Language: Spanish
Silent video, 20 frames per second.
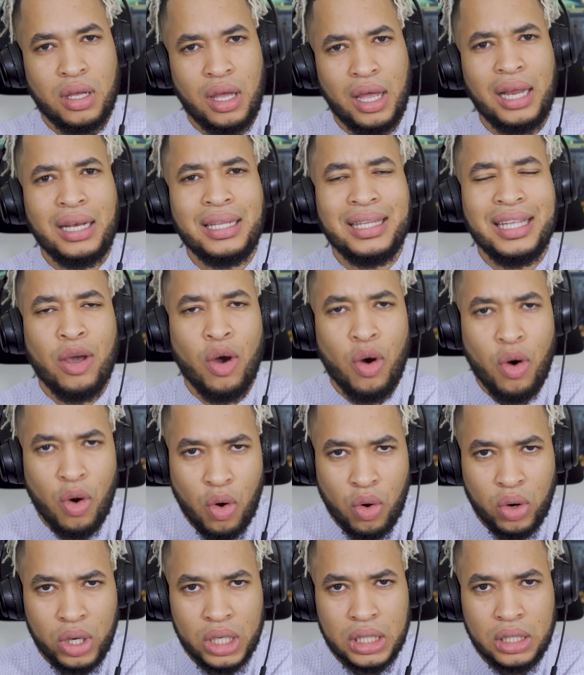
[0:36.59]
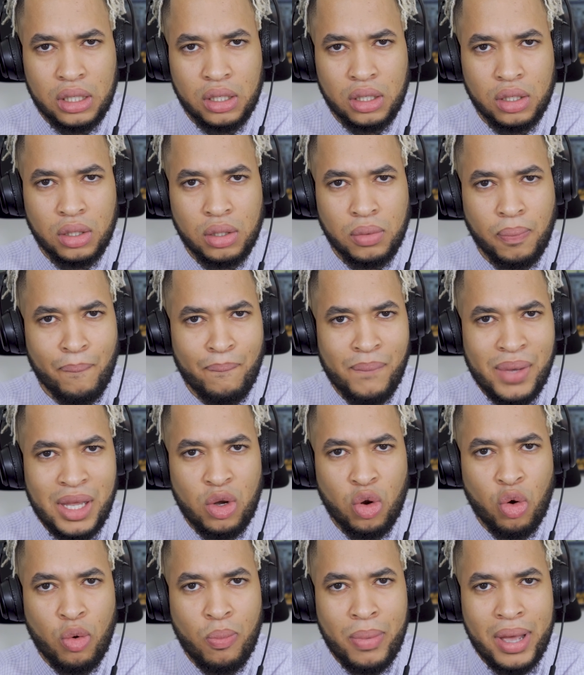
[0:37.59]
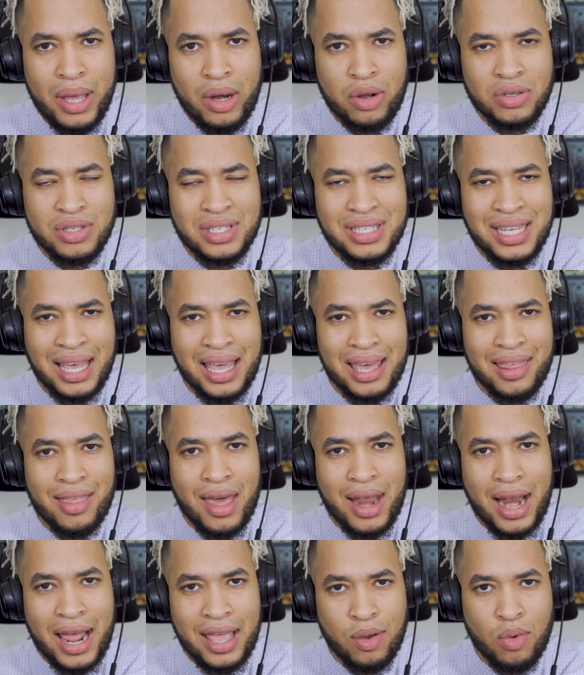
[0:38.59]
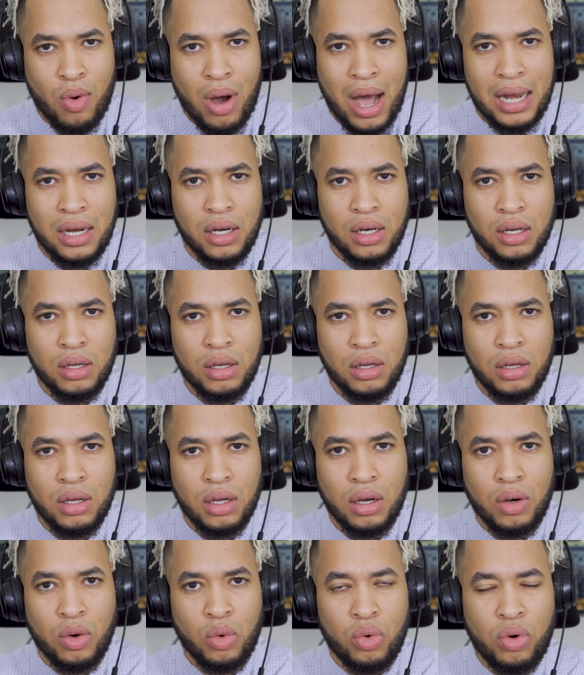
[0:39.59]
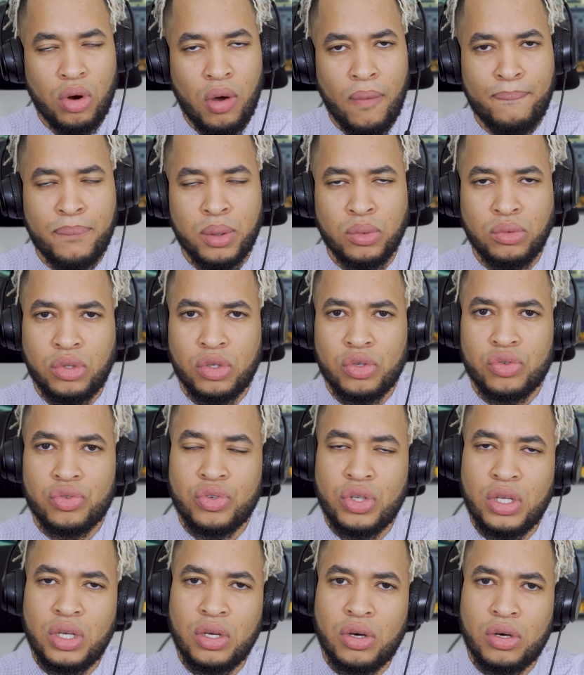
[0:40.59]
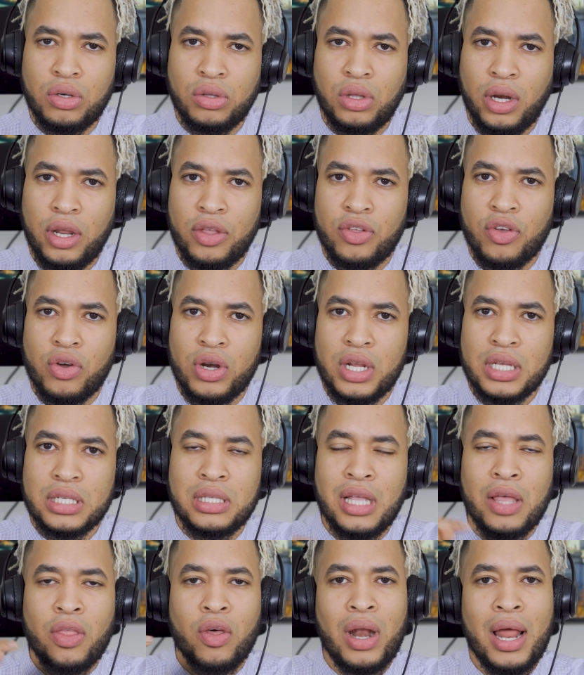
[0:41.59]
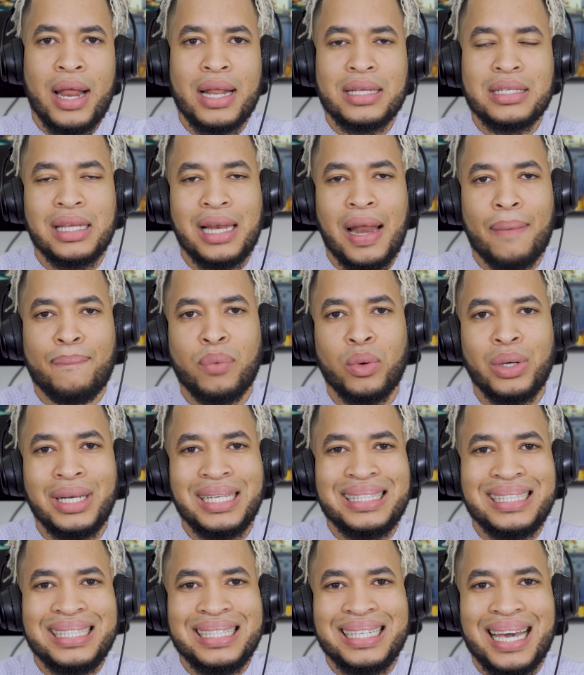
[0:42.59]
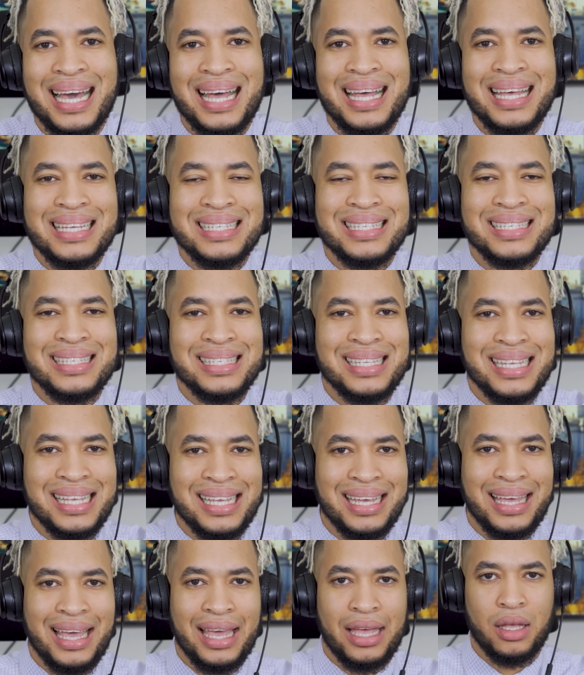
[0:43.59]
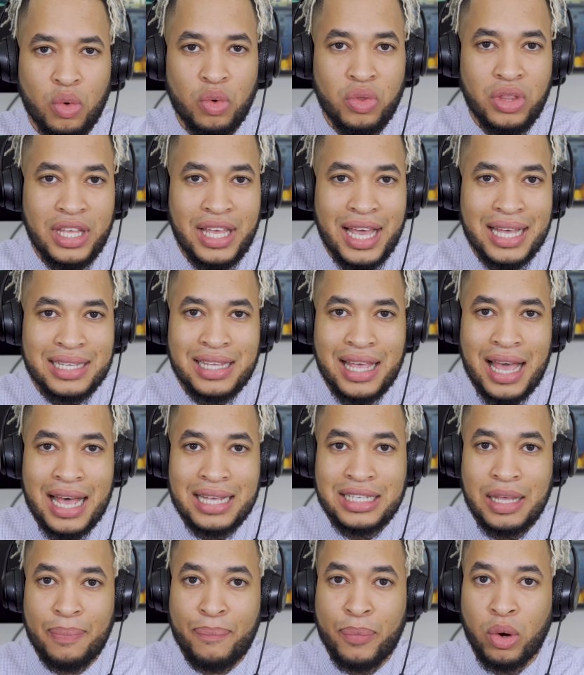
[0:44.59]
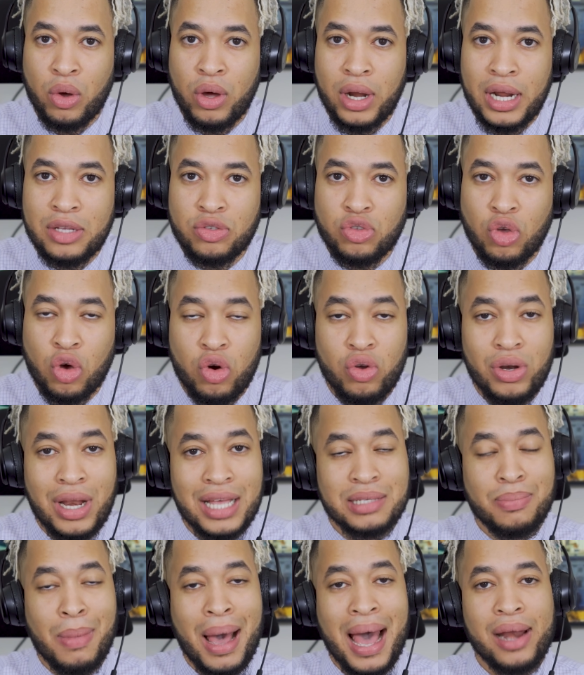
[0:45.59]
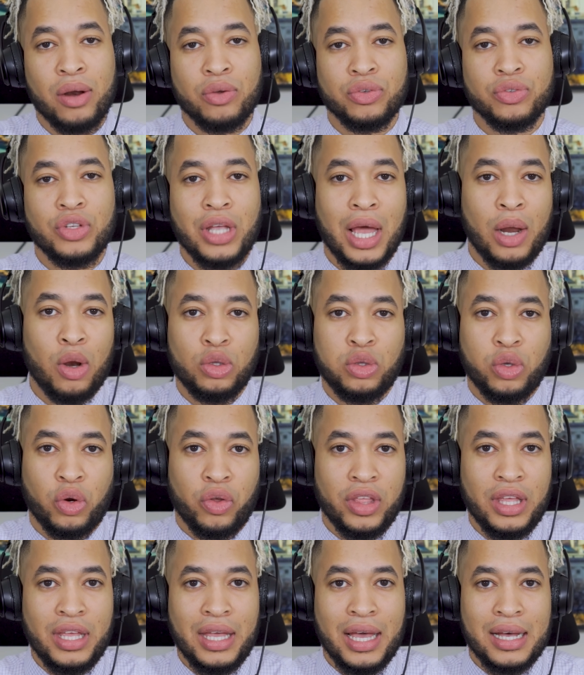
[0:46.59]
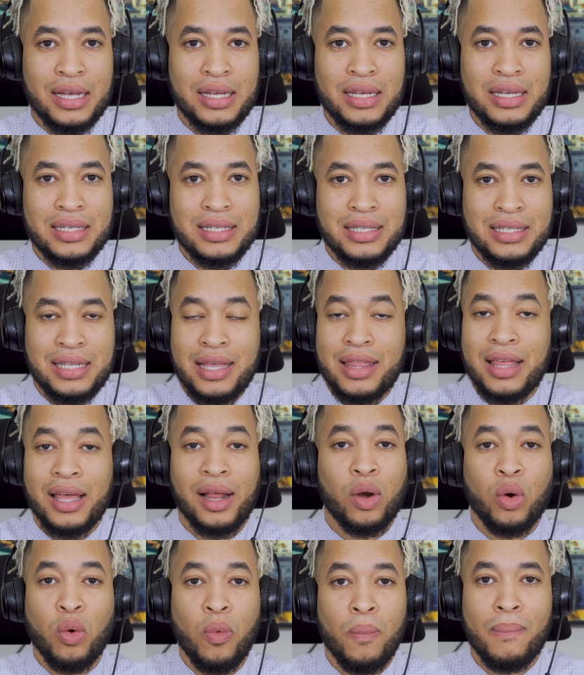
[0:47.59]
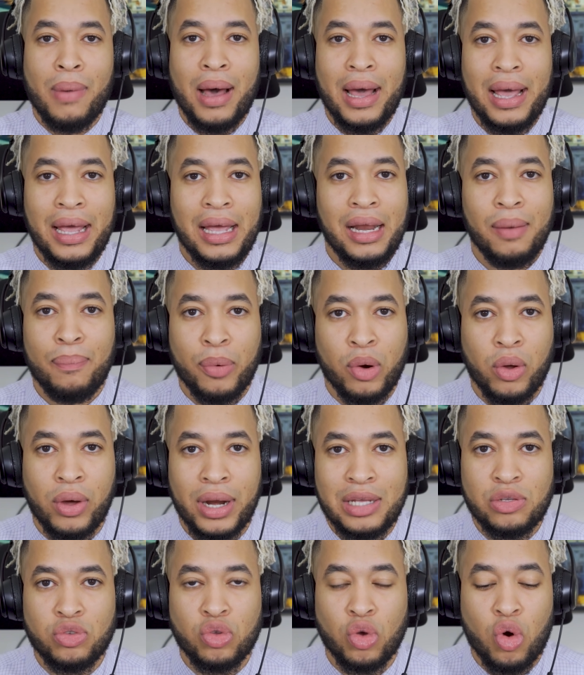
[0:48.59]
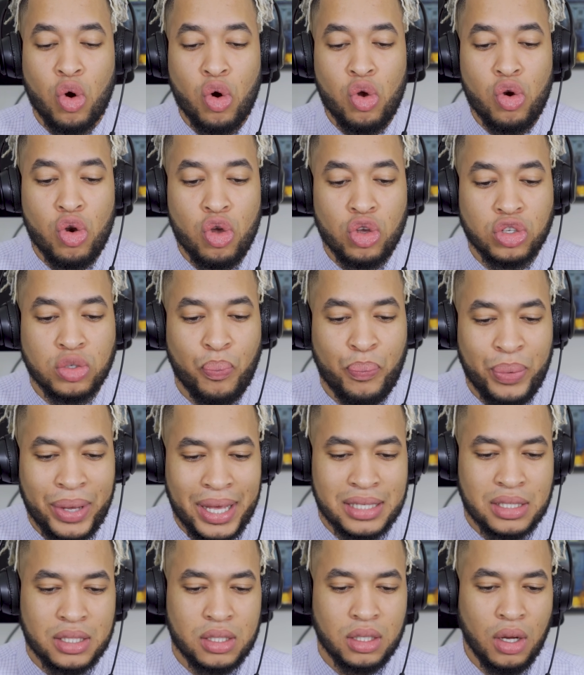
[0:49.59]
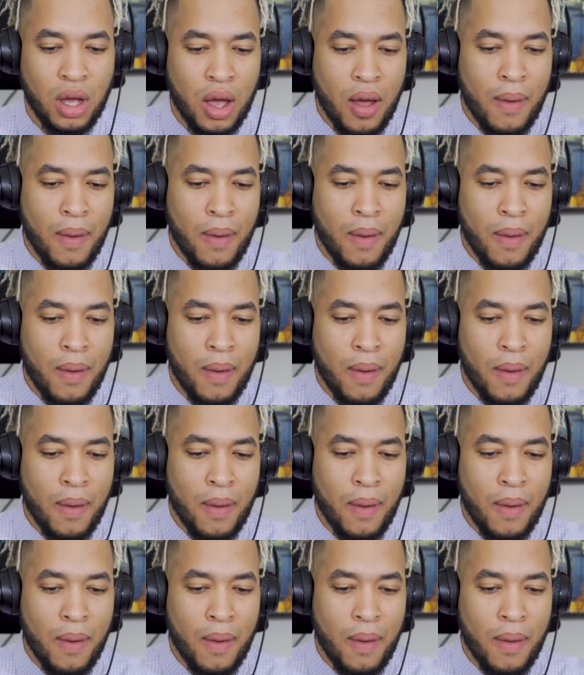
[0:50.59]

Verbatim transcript: Él dijo hoy, mi número se quedará igual, 1.5 trillones de dólares y la política sigue. Un día se hace progreso con las manos y al otro día se derrumba el progreso con los pies.